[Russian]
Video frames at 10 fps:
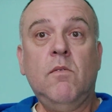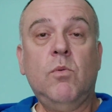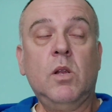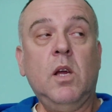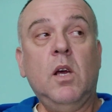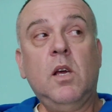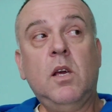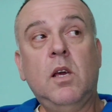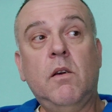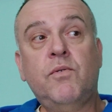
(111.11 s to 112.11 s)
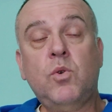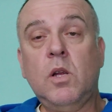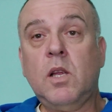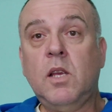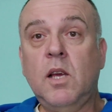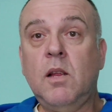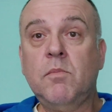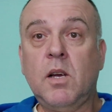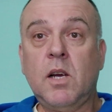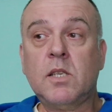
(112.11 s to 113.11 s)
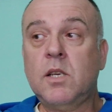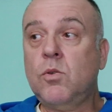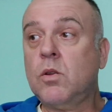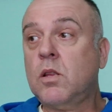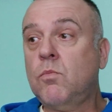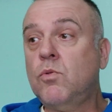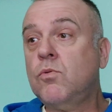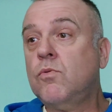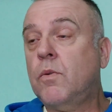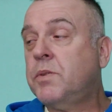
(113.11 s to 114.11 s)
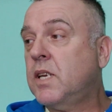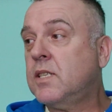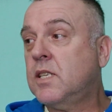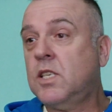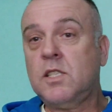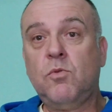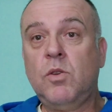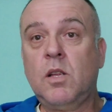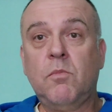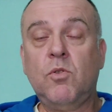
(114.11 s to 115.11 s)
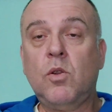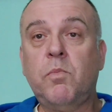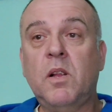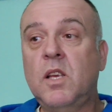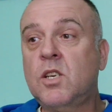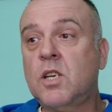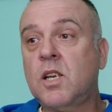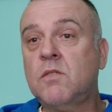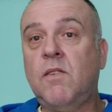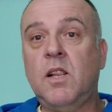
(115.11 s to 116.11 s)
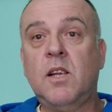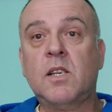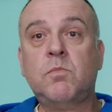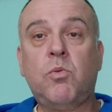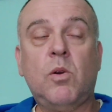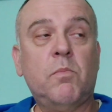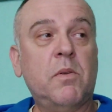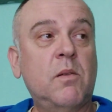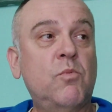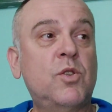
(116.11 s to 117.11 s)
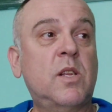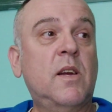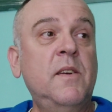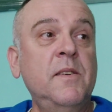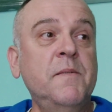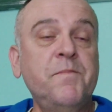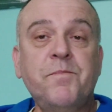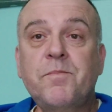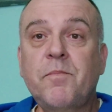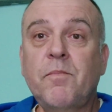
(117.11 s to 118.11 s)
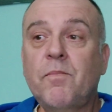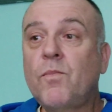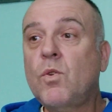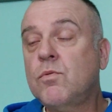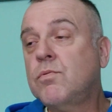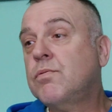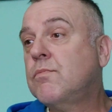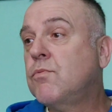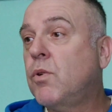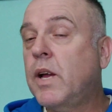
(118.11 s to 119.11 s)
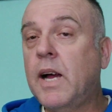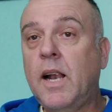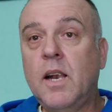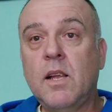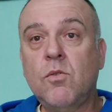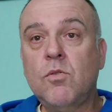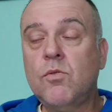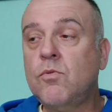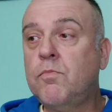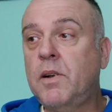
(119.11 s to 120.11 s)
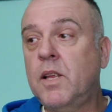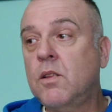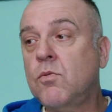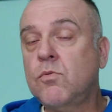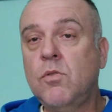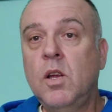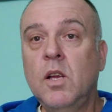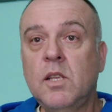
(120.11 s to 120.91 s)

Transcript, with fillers: Вот. И все это дело, мне кажется, идет к тому, ну, вообще, если честно, у них там идет полнейший развал и разброд, потому что ну, ну реально, ну, ну, ну, блин, ну, ну.